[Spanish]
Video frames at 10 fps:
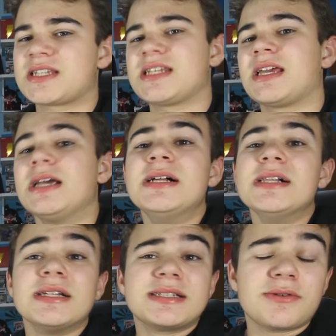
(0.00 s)
Así que
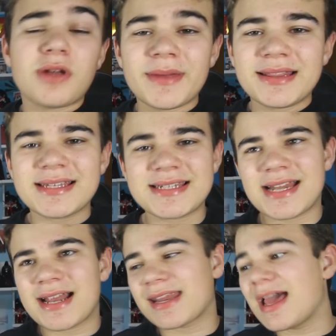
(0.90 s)
seguramente
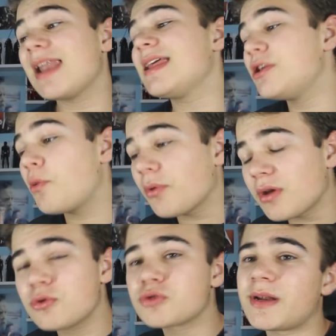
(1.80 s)
será real y lo
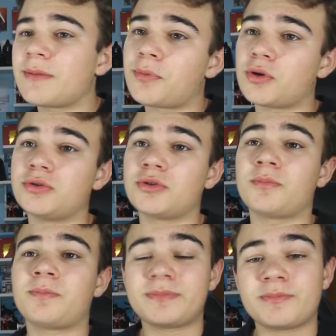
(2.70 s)
podremos ver pronto